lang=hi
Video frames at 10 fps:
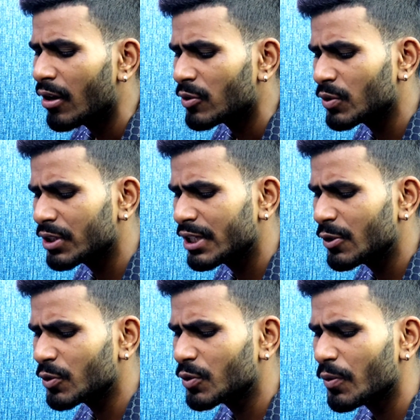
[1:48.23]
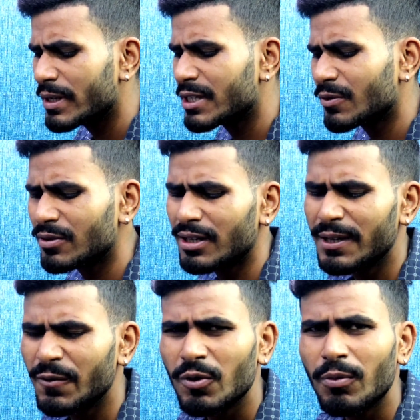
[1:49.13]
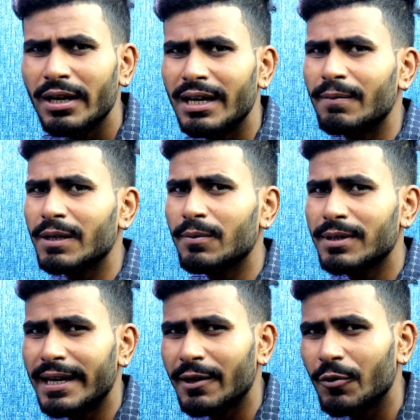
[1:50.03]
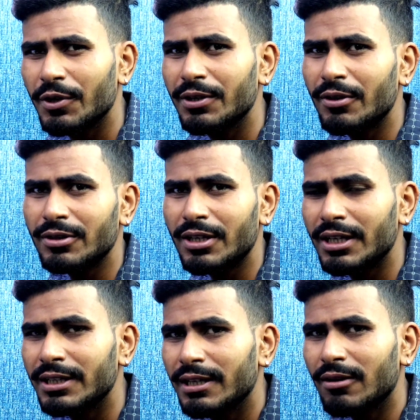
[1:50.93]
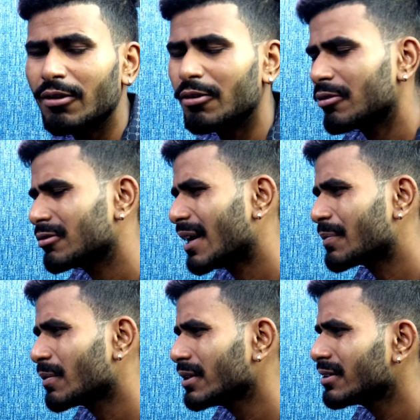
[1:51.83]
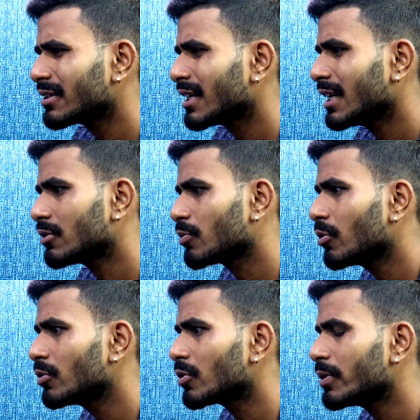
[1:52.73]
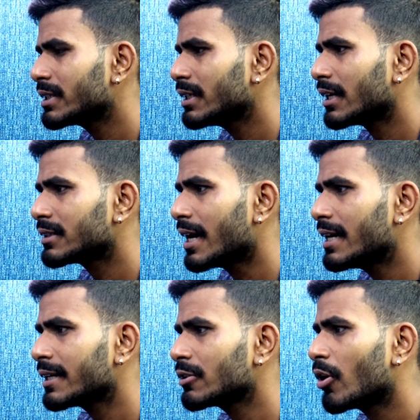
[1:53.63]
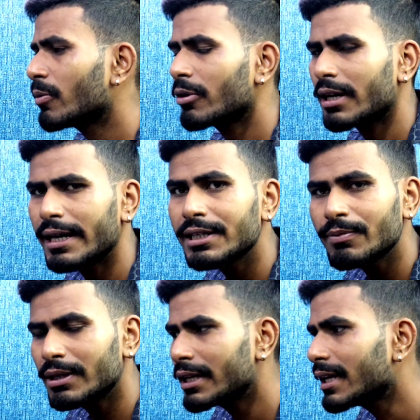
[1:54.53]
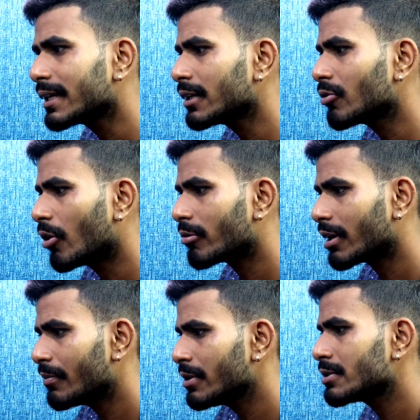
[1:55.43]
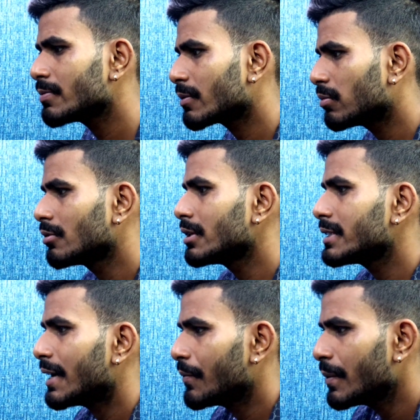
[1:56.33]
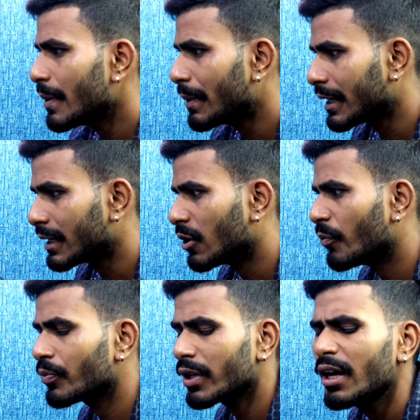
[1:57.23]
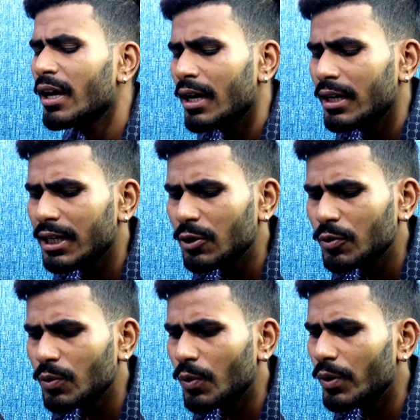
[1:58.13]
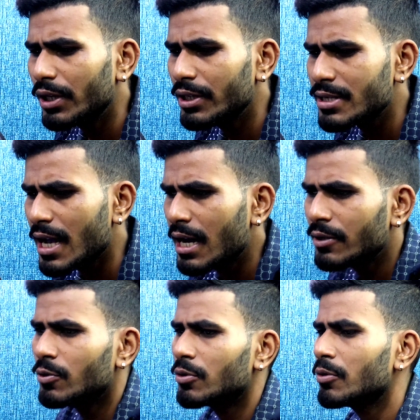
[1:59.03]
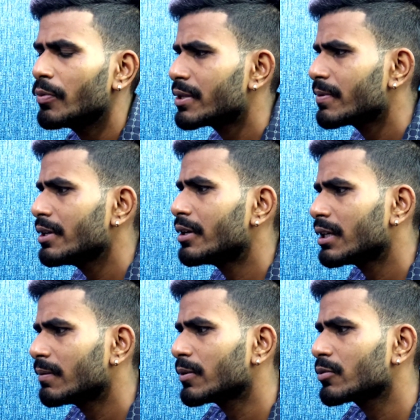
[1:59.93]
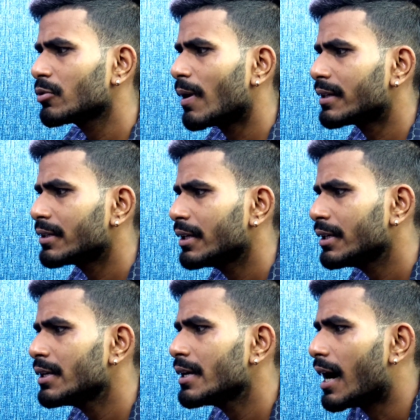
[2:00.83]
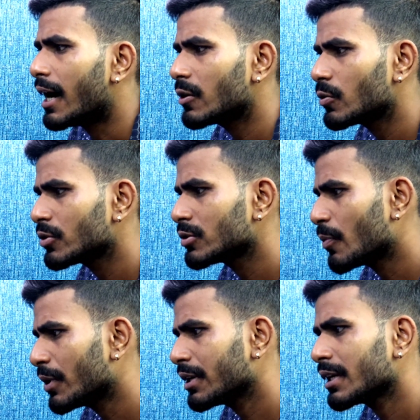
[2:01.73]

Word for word: तो देखिए दोस्तों वैसे तो चलिए नॉर्मल है मतलब ज़्यादा कोई अंतर नहीं है और आप समझ सकते हैं तो फ़ोन तो वैसे अच्छा है लेकिन कॉप्ड वगैरह इसमें नहीं है लेकिन कॉप्ड वाला भी इसमें एक फ़ोन लॉन्च किया वो भी मैं बताता हूँ देखिए दोस्तों इसका जो बेस वेरियंट है मतलब शुरुआत से ही ये आठ दो सौ छप्पन